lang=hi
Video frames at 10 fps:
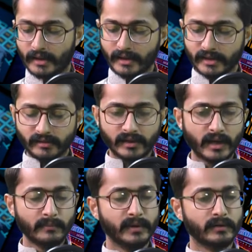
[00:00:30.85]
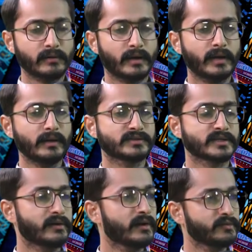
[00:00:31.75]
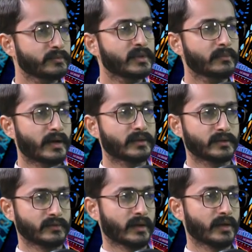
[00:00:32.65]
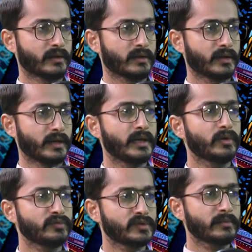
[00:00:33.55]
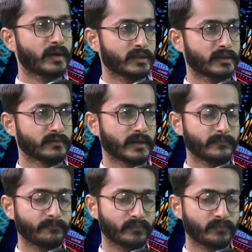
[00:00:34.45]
लेकिन यहाँ पर अगर जर्नलिज़म की बात की जाए न्यूज़ की बात की जाए